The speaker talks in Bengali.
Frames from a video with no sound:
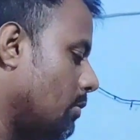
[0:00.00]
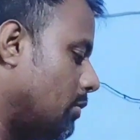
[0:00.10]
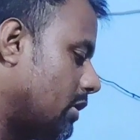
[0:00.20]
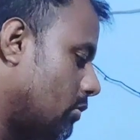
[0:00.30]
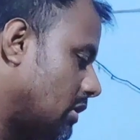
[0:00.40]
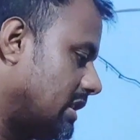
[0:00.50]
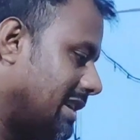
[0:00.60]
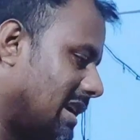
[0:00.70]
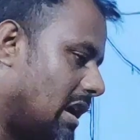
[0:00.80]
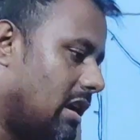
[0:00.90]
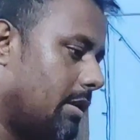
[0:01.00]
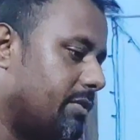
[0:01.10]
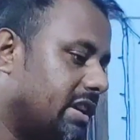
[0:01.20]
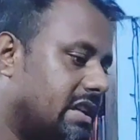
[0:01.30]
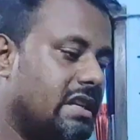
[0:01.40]
পরে ওনাদেরকে আনলাম
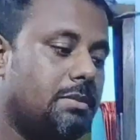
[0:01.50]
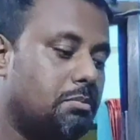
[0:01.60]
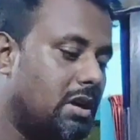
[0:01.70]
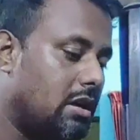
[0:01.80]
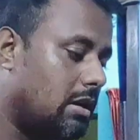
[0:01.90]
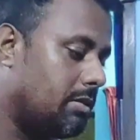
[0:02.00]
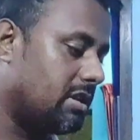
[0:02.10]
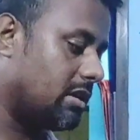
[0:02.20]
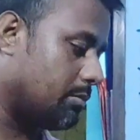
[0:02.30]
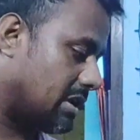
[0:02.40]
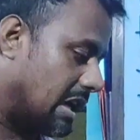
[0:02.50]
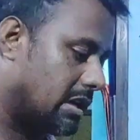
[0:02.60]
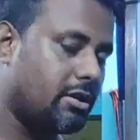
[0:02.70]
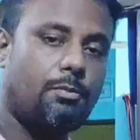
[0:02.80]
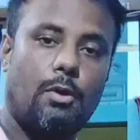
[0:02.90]
যে কি আমাদের
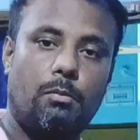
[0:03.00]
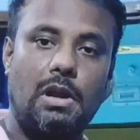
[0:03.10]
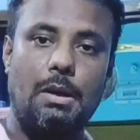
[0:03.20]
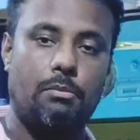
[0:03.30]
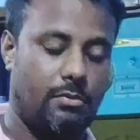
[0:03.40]
খাটের প্রবলেম